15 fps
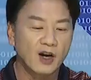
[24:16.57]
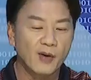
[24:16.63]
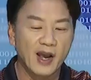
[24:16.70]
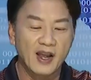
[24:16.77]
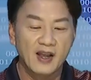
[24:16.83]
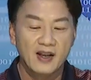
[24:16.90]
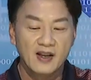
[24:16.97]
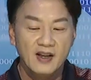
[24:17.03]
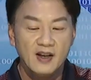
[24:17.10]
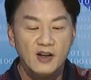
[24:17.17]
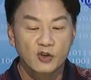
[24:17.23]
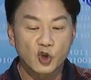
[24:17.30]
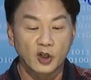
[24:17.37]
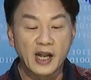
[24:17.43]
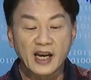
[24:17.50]
各位，
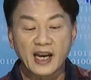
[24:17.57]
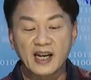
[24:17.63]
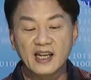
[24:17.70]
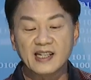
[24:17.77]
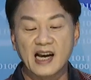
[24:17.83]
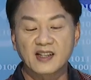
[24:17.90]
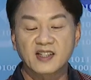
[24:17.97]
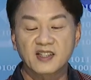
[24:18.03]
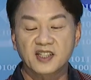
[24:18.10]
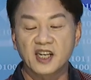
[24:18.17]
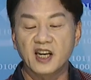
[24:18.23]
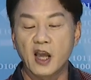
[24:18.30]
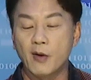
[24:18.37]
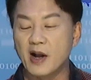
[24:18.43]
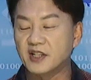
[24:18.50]
昨天跟你讲四
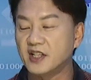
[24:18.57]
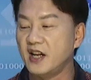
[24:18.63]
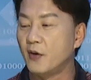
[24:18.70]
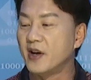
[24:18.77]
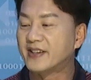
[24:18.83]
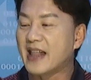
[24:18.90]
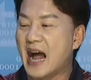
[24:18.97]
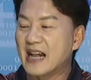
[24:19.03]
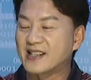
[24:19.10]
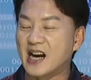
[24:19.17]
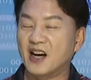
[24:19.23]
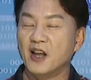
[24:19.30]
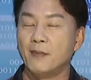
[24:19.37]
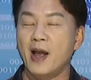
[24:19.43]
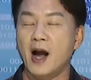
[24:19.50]
星 KY 今天会大
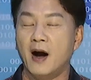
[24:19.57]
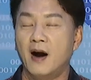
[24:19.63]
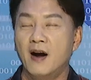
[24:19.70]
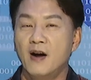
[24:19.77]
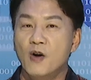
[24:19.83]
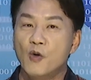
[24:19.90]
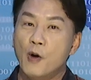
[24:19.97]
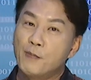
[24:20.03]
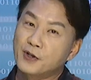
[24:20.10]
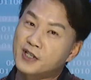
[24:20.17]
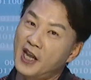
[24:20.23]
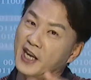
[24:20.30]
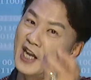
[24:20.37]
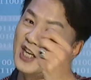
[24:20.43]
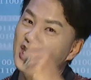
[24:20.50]
涨，有没有？我不
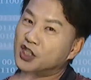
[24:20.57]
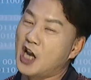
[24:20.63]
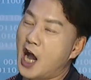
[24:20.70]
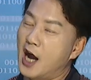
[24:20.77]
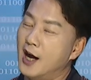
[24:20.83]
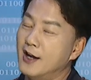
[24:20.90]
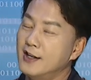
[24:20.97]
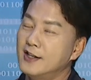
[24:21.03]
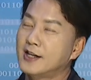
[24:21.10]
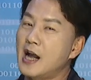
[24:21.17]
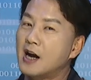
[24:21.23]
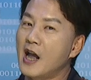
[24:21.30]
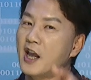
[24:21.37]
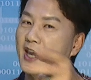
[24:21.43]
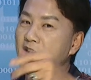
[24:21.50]
是也跟你讲，
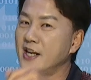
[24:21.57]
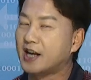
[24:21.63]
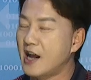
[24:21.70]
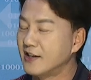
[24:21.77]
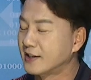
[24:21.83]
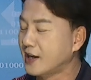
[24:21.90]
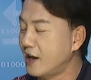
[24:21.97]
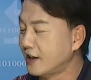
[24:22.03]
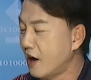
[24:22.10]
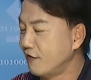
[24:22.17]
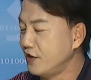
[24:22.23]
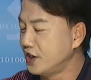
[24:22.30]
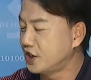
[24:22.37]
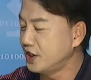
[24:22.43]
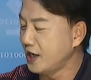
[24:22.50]
刚刚也给你看看
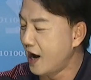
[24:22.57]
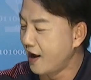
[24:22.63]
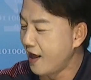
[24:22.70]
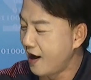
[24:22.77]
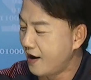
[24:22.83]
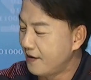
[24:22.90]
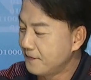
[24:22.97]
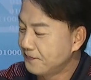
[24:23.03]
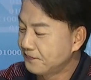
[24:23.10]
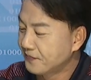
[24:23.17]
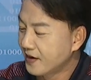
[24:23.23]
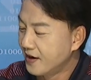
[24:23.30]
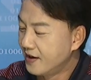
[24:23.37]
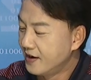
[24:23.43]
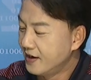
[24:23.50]
到 VCR 啦，
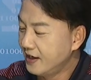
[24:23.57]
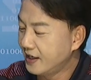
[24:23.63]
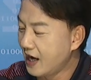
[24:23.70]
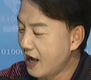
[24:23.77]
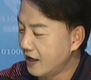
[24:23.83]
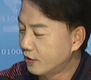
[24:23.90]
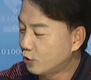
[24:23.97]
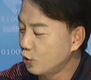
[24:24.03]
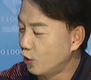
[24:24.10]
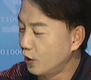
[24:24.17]
你看